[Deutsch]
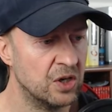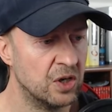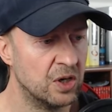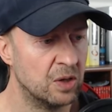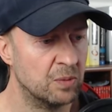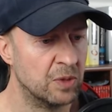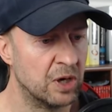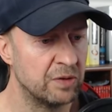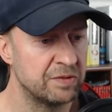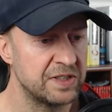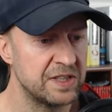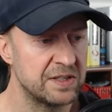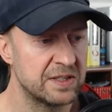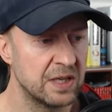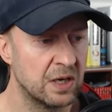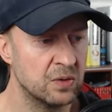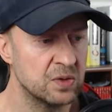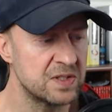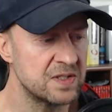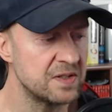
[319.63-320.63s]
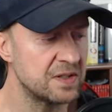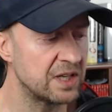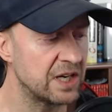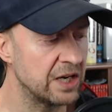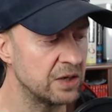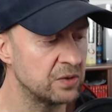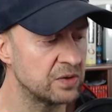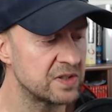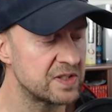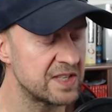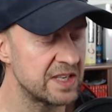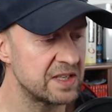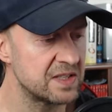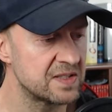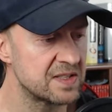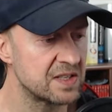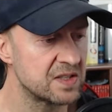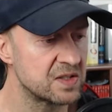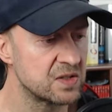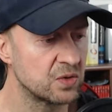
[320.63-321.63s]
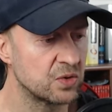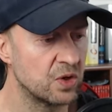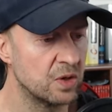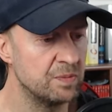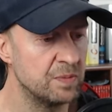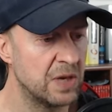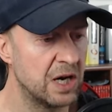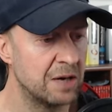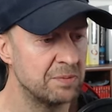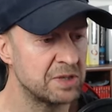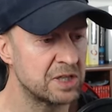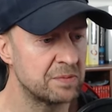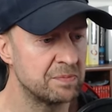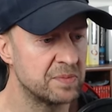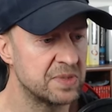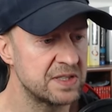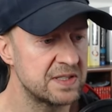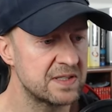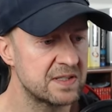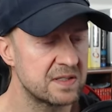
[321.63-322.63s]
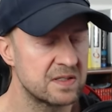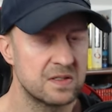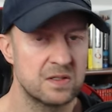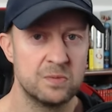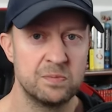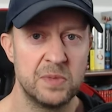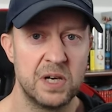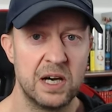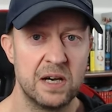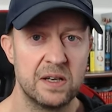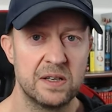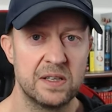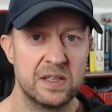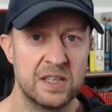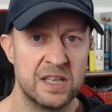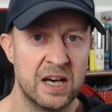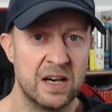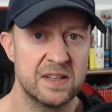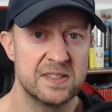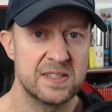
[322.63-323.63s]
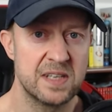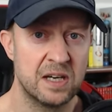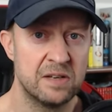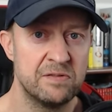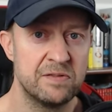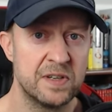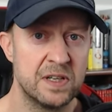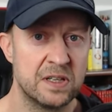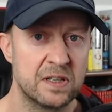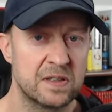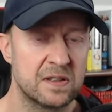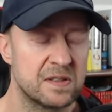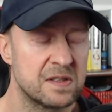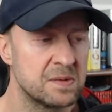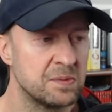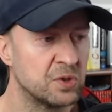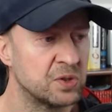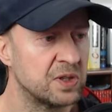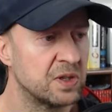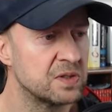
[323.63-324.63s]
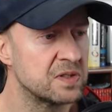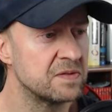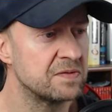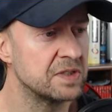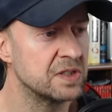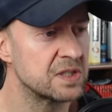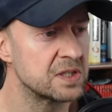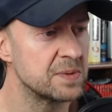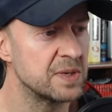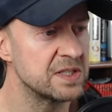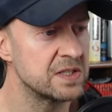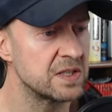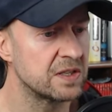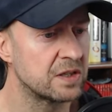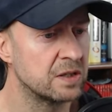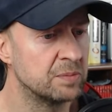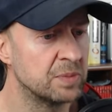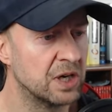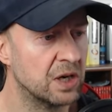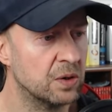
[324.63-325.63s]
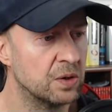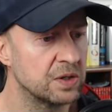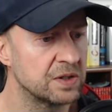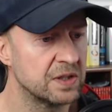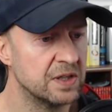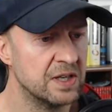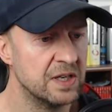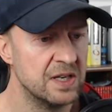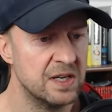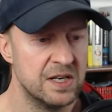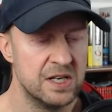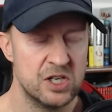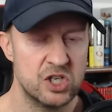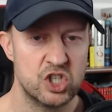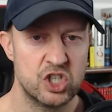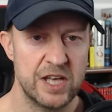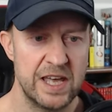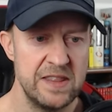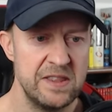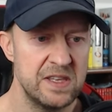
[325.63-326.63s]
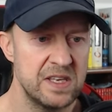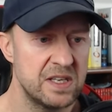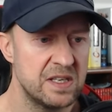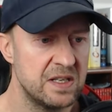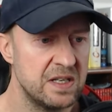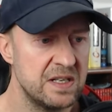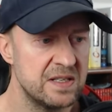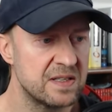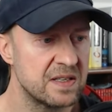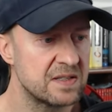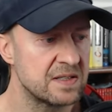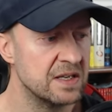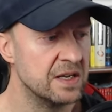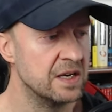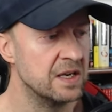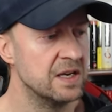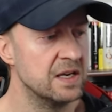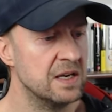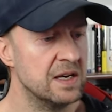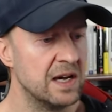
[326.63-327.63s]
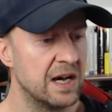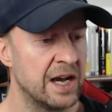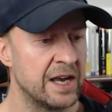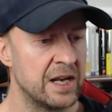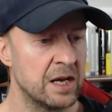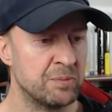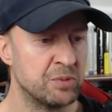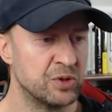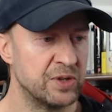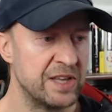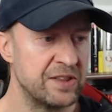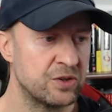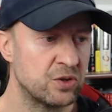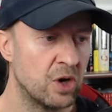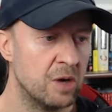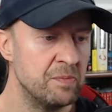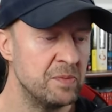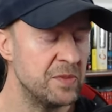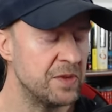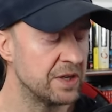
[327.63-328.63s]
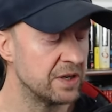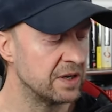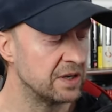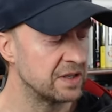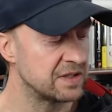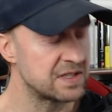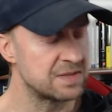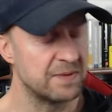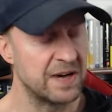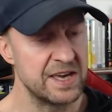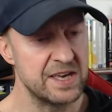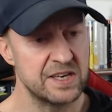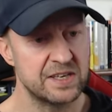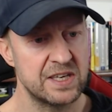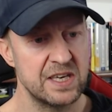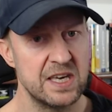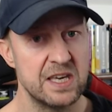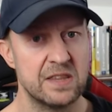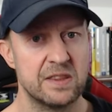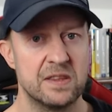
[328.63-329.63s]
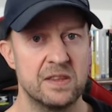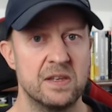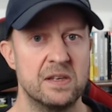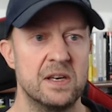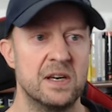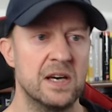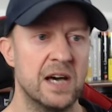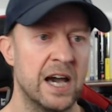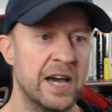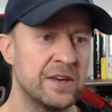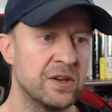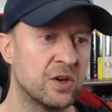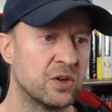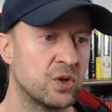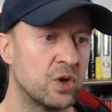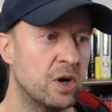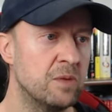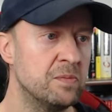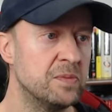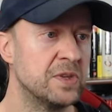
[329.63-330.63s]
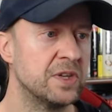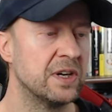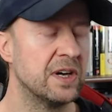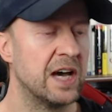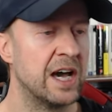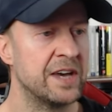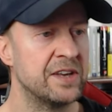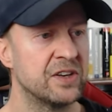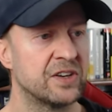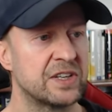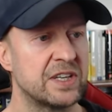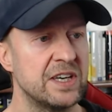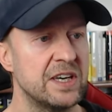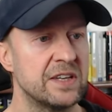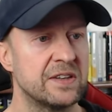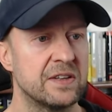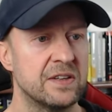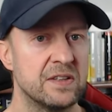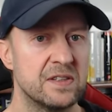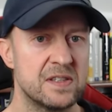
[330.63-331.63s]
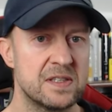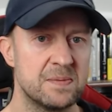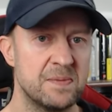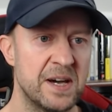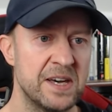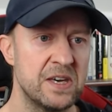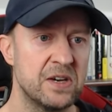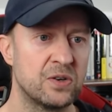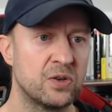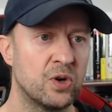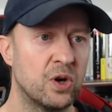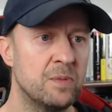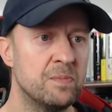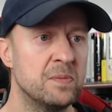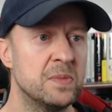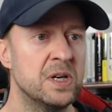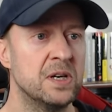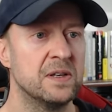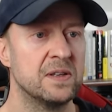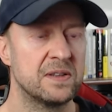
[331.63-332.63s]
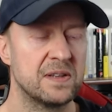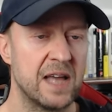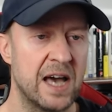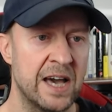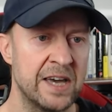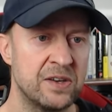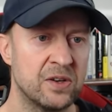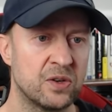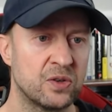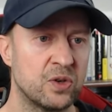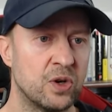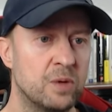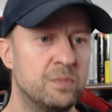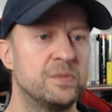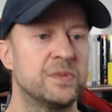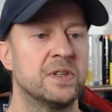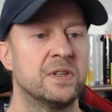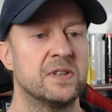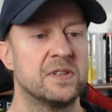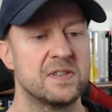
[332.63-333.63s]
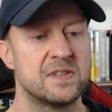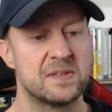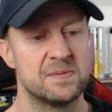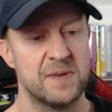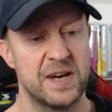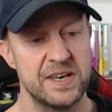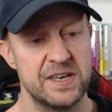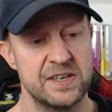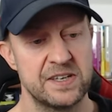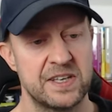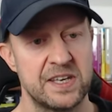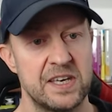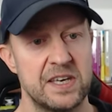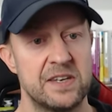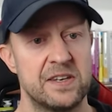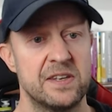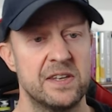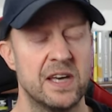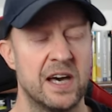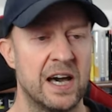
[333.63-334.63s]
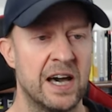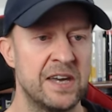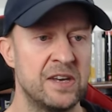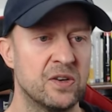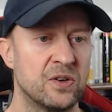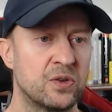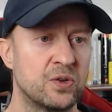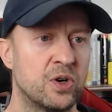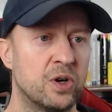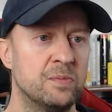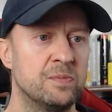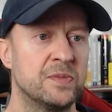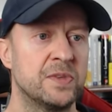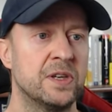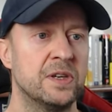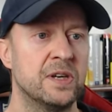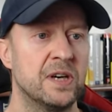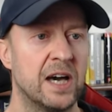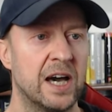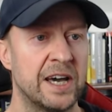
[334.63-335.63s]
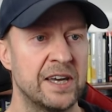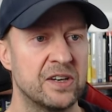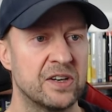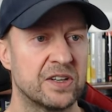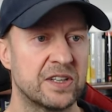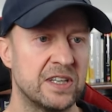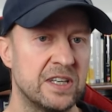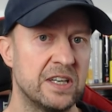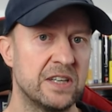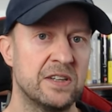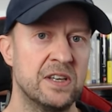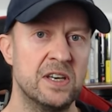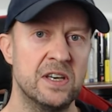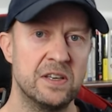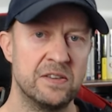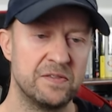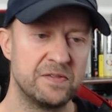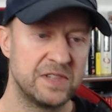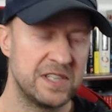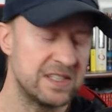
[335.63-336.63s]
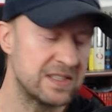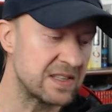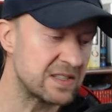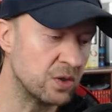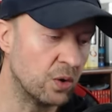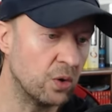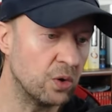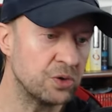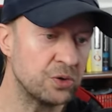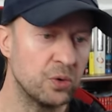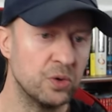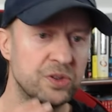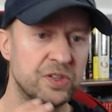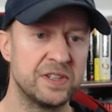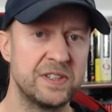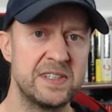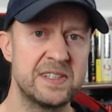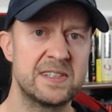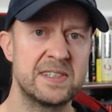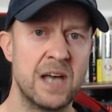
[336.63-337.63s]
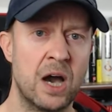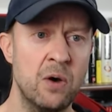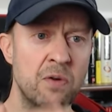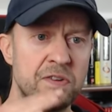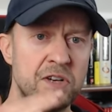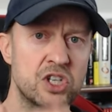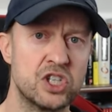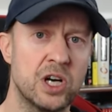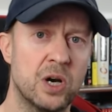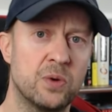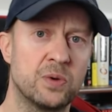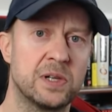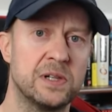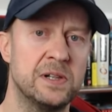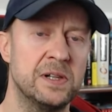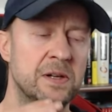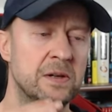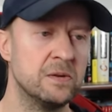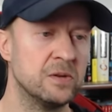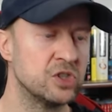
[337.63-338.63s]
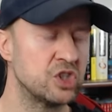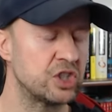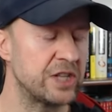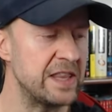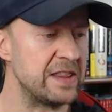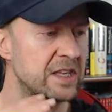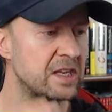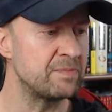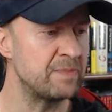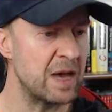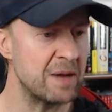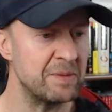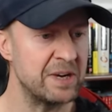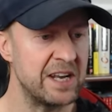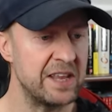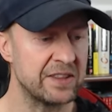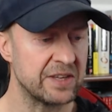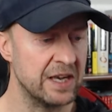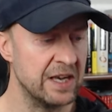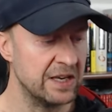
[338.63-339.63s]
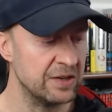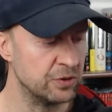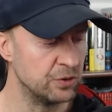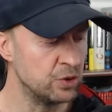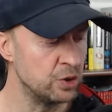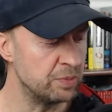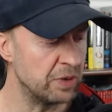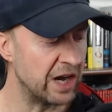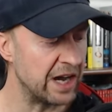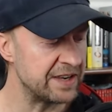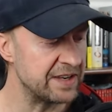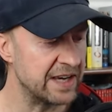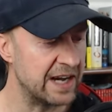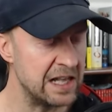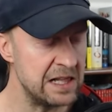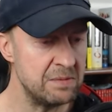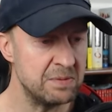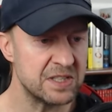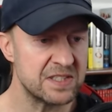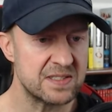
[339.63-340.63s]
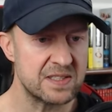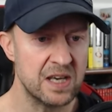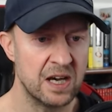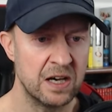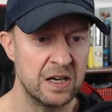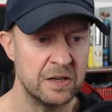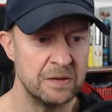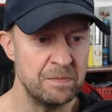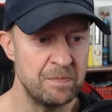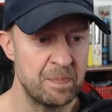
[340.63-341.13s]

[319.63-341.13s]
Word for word: Um auf die 1360 zu kommen, habe ich bis zum Jahresanfang 2024 gebraucht. Ständig dieses, ein Abonnent kommt, zwei gehen. Einer kommt, einer geht. Zwei kommen, einer kommt, zwei gehen. Einer kommt, einer geht. Dieses Hoch und Runter, dieses Aufgeschaukel, ständig, permanent, über ein halbes Jahr,